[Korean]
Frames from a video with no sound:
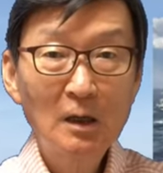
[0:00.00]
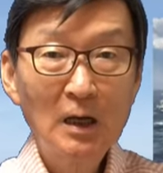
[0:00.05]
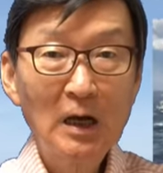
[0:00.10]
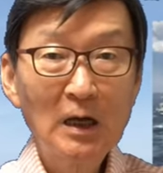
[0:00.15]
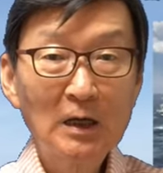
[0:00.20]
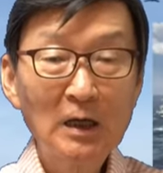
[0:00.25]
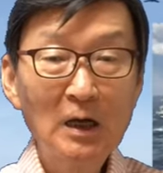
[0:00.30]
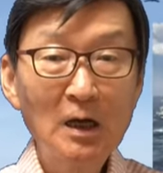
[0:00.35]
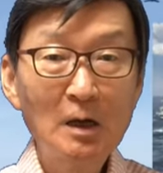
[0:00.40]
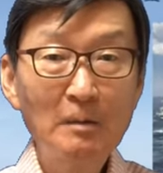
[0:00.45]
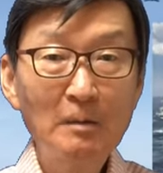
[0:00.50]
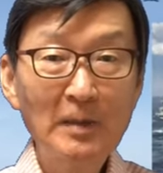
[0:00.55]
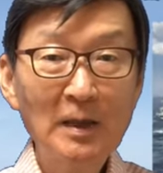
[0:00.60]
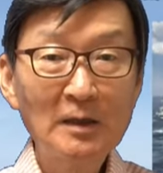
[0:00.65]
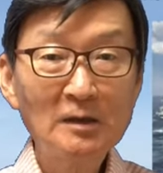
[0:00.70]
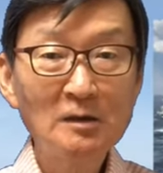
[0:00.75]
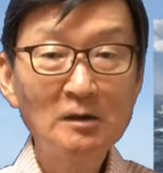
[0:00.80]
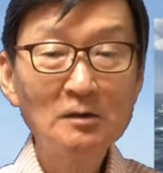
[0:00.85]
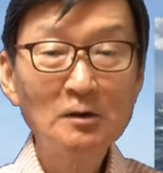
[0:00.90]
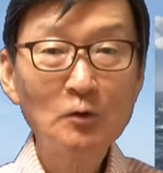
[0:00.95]
하나
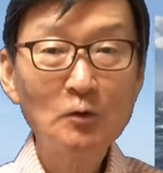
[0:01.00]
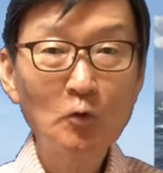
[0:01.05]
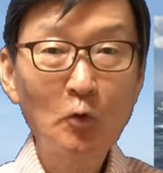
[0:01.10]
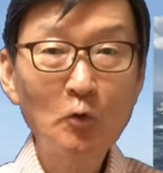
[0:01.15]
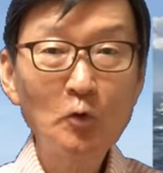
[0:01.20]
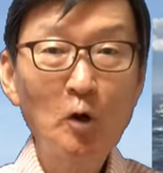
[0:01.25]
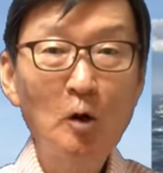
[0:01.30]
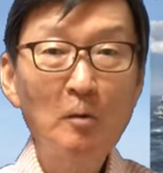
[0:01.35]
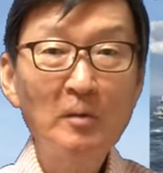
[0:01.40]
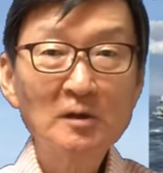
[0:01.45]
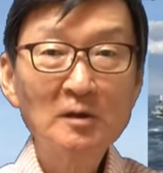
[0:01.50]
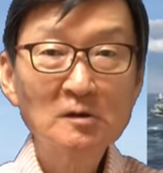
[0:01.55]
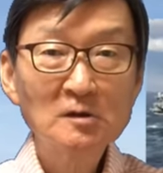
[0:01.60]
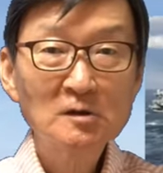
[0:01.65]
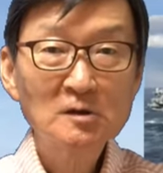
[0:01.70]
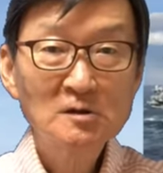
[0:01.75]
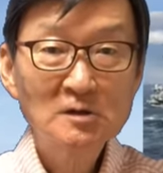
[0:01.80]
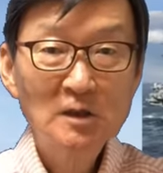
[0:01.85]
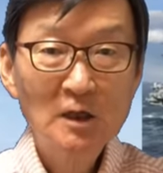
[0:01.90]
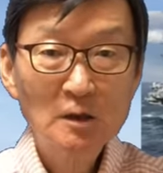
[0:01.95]
맹기는데 돈이 얼마
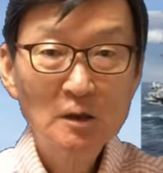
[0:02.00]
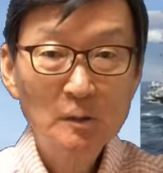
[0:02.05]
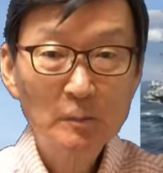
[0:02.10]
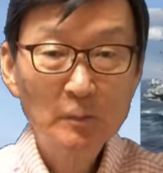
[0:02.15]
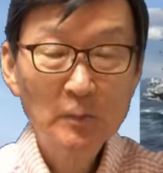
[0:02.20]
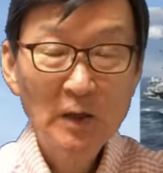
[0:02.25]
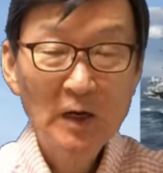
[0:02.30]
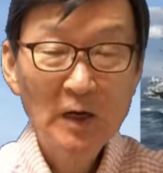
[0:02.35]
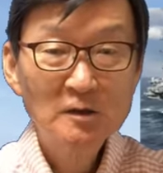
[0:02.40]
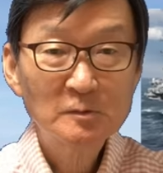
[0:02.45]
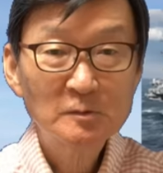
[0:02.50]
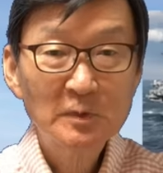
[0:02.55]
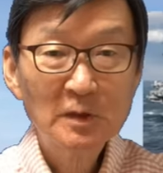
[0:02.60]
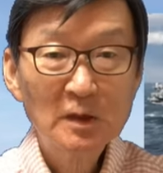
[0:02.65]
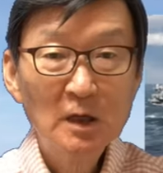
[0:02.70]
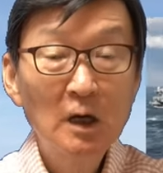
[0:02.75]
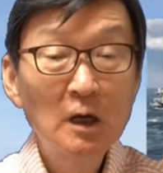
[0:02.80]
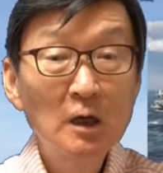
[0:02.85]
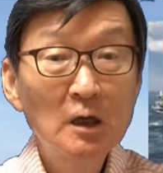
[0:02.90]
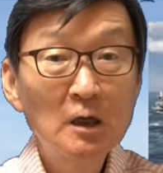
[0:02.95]
드신지
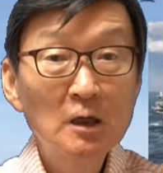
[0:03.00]
아십니까?